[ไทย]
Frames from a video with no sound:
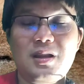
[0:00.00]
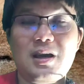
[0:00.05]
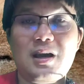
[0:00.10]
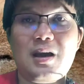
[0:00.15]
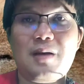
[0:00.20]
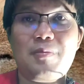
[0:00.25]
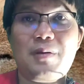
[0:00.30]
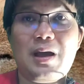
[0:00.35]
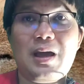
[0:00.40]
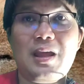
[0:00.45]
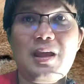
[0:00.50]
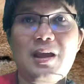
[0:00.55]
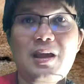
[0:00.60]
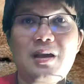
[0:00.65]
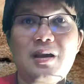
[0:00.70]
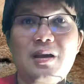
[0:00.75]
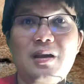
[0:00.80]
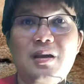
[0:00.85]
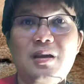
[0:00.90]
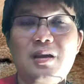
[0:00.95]
นะครับใคร
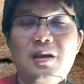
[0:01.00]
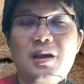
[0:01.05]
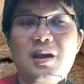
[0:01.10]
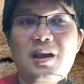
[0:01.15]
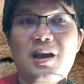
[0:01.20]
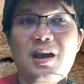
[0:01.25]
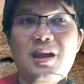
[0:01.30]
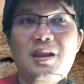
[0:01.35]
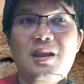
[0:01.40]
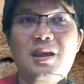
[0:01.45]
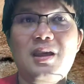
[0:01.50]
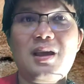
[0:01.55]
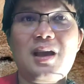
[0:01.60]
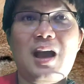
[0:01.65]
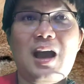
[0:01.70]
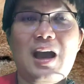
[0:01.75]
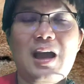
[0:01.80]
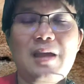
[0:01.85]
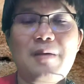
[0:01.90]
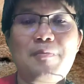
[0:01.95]
ใครที่
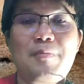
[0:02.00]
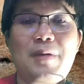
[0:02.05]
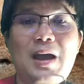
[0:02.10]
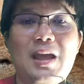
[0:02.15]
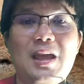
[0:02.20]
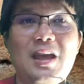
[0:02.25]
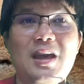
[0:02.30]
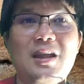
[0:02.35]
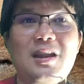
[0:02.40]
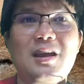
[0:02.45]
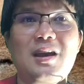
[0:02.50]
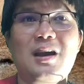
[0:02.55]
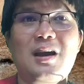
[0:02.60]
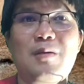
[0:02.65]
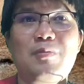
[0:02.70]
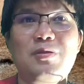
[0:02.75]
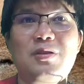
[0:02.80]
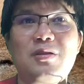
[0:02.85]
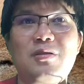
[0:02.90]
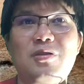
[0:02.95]
ขายไปนะ
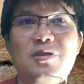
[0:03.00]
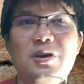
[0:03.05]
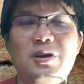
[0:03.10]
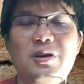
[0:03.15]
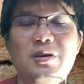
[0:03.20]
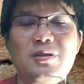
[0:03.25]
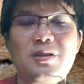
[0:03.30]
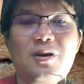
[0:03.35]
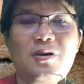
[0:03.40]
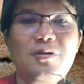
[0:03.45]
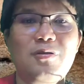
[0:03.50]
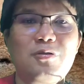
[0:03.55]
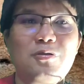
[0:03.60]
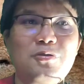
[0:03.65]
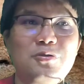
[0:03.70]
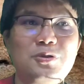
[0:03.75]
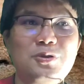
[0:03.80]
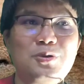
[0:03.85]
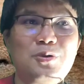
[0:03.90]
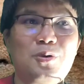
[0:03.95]
ครับซื้อตอน
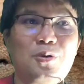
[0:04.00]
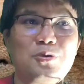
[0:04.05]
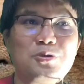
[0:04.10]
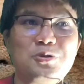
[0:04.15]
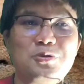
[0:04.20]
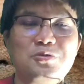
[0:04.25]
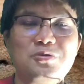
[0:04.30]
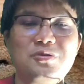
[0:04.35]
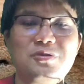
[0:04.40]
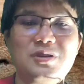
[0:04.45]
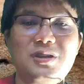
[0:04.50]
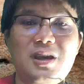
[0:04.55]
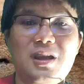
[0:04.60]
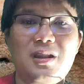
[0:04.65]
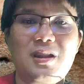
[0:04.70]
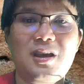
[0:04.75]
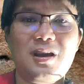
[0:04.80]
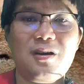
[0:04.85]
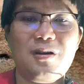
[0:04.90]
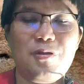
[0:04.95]
0.6
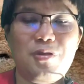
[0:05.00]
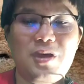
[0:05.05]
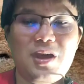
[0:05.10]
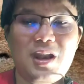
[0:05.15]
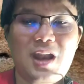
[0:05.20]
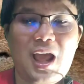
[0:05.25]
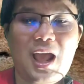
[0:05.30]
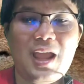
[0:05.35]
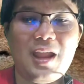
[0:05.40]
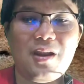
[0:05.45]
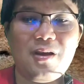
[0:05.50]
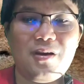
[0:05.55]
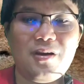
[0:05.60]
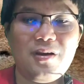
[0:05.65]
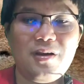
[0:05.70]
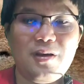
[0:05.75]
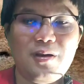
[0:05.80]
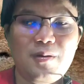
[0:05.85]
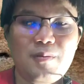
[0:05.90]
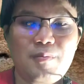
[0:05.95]
0.7เนี่ยก็เสียดาย
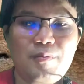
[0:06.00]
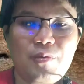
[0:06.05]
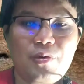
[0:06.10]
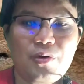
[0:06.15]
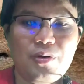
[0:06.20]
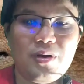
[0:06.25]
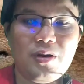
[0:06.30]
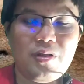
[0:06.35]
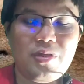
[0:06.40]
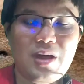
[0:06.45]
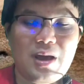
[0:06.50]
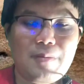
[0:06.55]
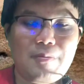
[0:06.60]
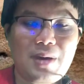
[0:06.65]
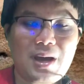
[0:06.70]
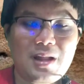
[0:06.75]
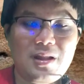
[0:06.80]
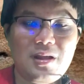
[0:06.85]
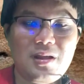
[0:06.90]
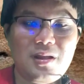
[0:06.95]
เนาะโบนก็สา
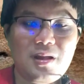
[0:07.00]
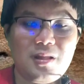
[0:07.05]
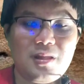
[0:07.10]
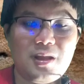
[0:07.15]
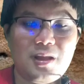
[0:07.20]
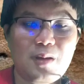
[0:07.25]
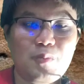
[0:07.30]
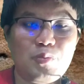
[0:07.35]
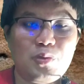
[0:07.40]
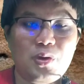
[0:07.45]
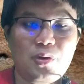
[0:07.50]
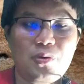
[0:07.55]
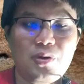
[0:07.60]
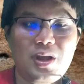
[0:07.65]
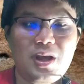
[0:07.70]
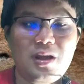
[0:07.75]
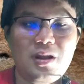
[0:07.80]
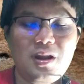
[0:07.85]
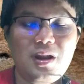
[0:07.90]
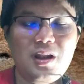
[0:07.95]
มารถที่จะเติบโต
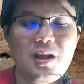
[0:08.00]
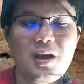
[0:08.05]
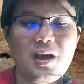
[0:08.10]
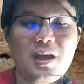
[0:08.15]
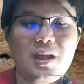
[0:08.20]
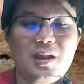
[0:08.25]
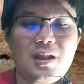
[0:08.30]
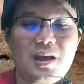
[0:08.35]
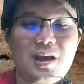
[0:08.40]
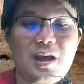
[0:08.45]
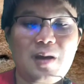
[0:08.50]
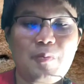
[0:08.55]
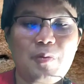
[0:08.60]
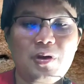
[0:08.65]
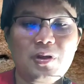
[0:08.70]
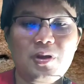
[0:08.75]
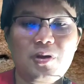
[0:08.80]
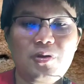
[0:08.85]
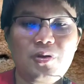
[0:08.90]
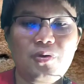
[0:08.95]
ได้เรื่อยๆนะครับ
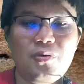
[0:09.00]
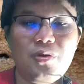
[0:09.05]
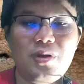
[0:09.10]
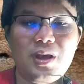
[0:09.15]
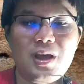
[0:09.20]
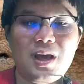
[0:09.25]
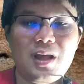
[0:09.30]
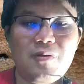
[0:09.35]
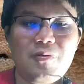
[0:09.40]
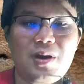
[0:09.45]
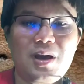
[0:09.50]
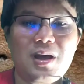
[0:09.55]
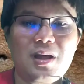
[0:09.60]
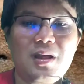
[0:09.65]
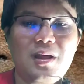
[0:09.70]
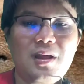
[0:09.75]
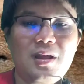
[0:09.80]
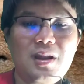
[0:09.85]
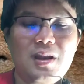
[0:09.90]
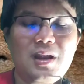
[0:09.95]
ก็ต้องดูด้วยกันว่า
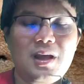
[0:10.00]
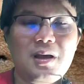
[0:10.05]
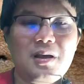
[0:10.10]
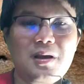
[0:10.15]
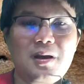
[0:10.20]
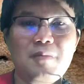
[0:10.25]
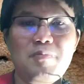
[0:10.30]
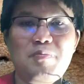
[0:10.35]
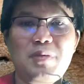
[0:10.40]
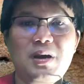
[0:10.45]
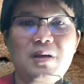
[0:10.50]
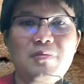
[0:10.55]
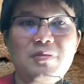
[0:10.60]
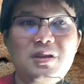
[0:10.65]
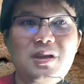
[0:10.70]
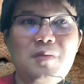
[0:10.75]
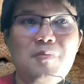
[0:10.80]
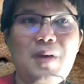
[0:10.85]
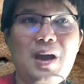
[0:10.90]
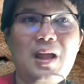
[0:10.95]
ถ้าเกิดเปิด
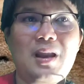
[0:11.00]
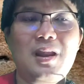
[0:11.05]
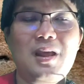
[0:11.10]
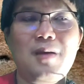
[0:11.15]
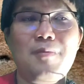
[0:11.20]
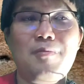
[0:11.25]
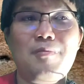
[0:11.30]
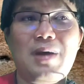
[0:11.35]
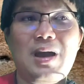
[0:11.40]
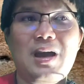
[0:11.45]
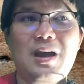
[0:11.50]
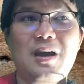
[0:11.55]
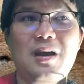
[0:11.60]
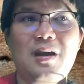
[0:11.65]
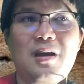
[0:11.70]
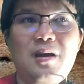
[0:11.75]
ชิบะเรียมมา